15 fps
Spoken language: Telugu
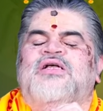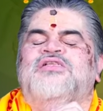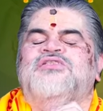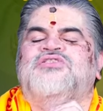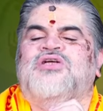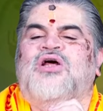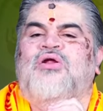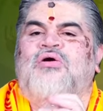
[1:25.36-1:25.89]

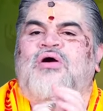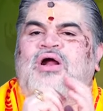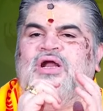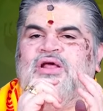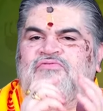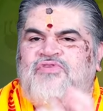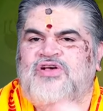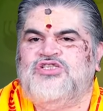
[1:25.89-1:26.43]
ఇన్స్టాలో
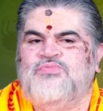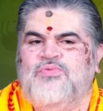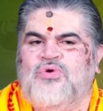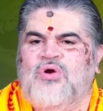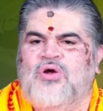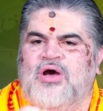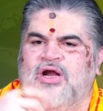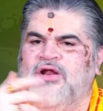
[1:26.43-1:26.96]
కానీ
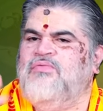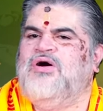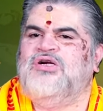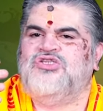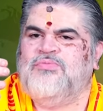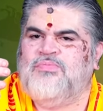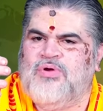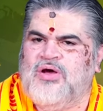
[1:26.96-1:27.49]
ఫేస్బుక్లో కానీ
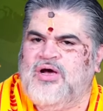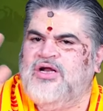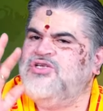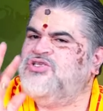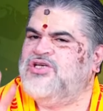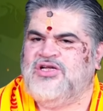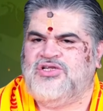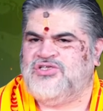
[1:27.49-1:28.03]
వాట్సాప్లో కానీ
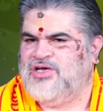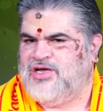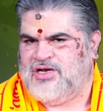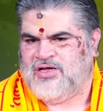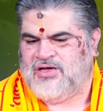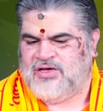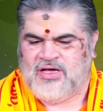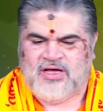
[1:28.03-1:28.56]
షేర్
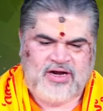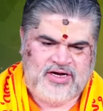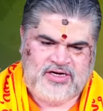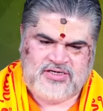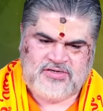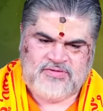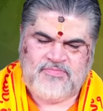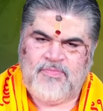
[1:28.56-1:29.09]
చేయండి
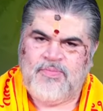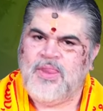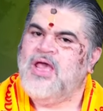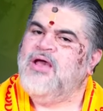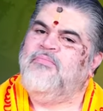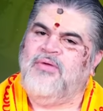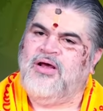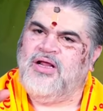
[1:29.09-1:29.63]
రైట్
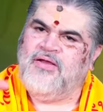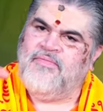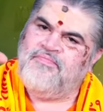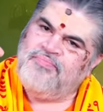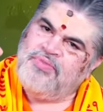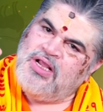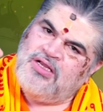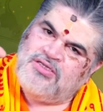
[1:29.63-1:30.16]
మరి
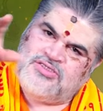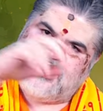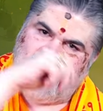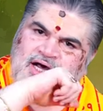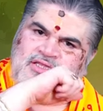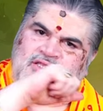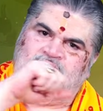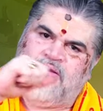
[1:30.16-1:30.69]

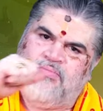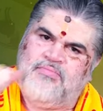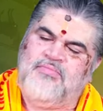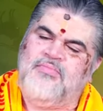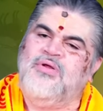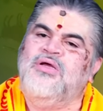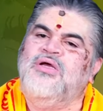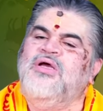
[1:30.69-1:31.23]
జాతకం
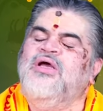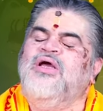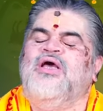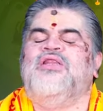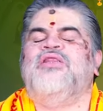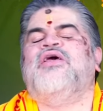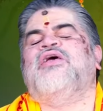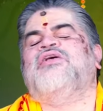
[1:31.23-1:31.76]

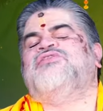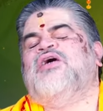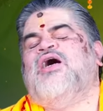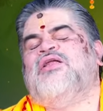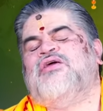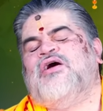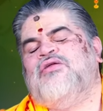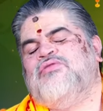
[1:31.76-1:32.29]
ఎందుకు ఈ
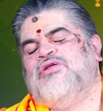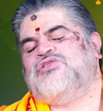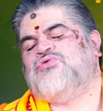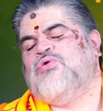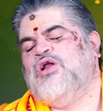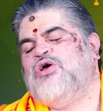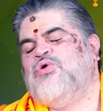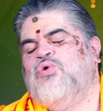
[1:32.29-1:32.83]
జాతకం
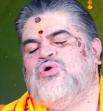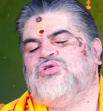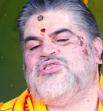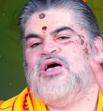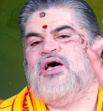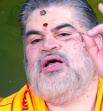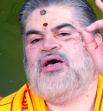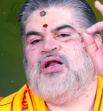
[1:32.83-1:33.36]
తెలుసుకోవాలి
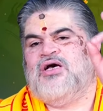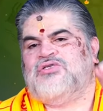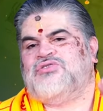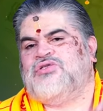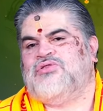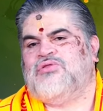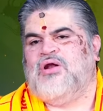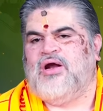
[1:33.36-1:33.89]
గోచార
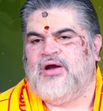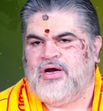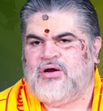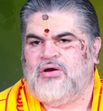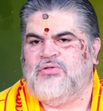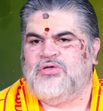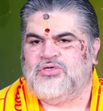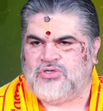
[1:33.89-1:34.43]
గ్రహస్థితులు
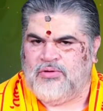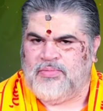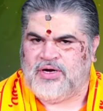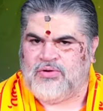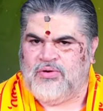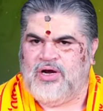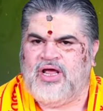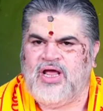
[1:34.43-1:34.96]
అన్నింటిని దృష్టిలో
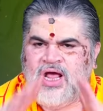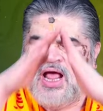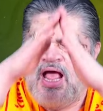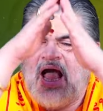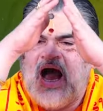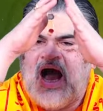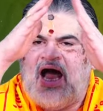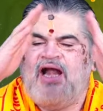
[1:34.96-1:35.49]
పెట్టుకొని
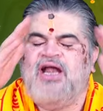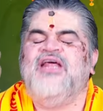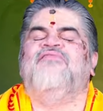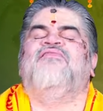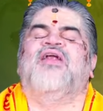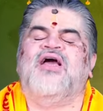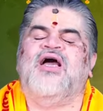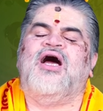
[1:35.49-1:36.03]
అన్ని
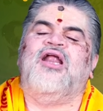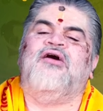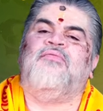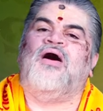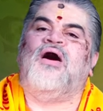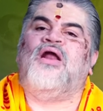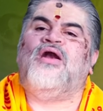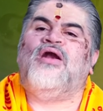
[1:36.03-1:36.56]
వర్గాల
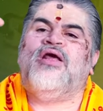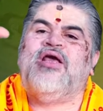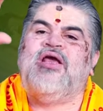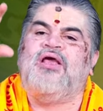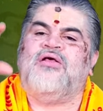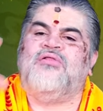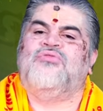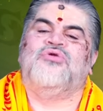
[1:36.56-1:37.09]
వారిని
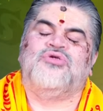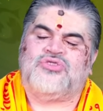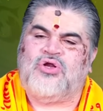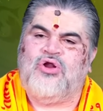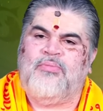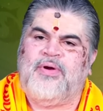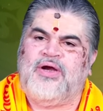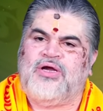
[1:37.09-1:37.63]

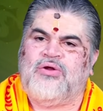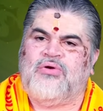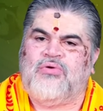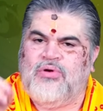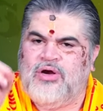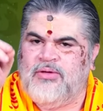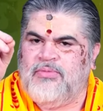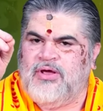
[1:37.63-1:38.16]
దృష్టిలో
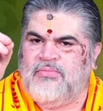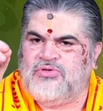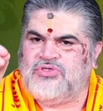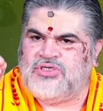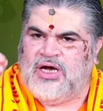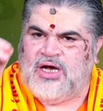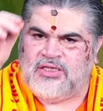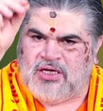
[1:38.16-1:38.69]
పెట్టుకొని మేము
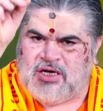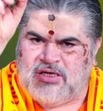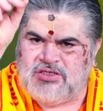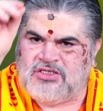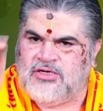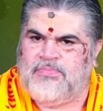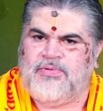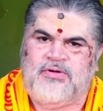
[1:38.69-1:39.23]
జాతకం
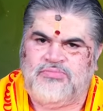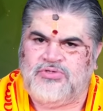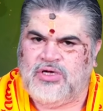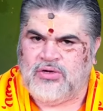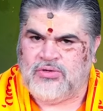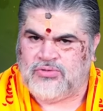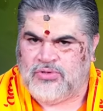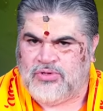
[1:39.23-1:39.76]
చెప్పడం
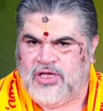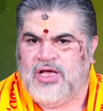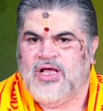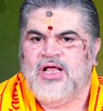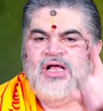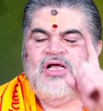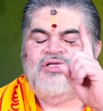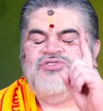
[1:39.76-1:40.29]
జరుగుతుంది
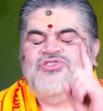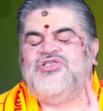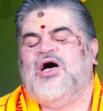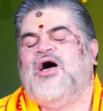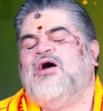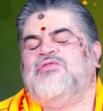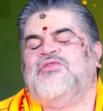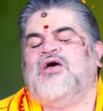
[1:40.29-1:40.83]

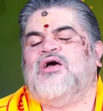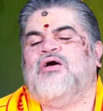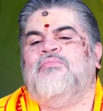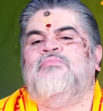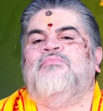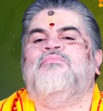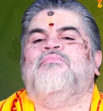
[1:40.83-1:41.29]
జాతకం